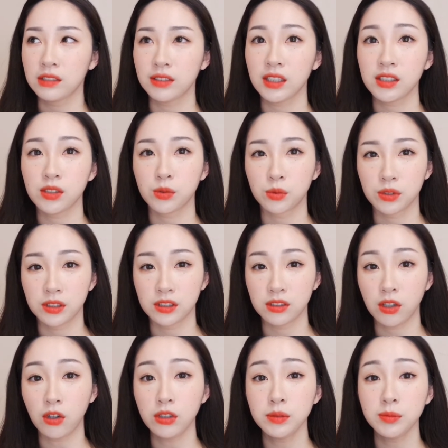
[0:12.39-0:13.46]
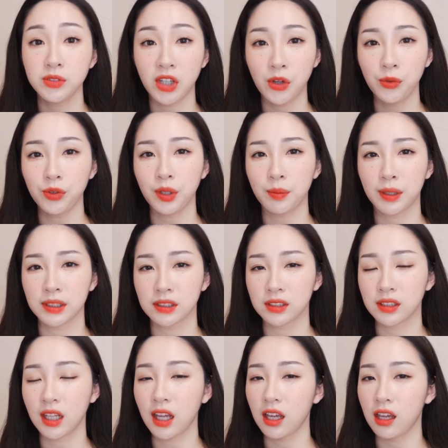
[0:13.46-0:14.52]
사실 오늘 처음
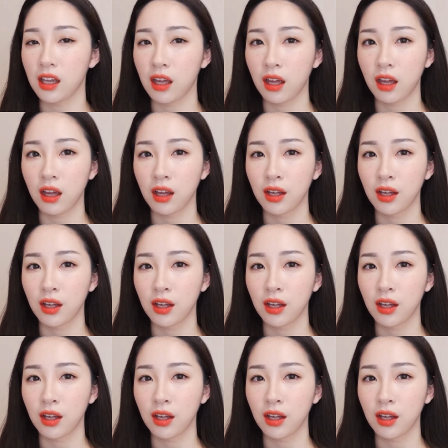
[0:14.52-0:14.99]
사용해봤는데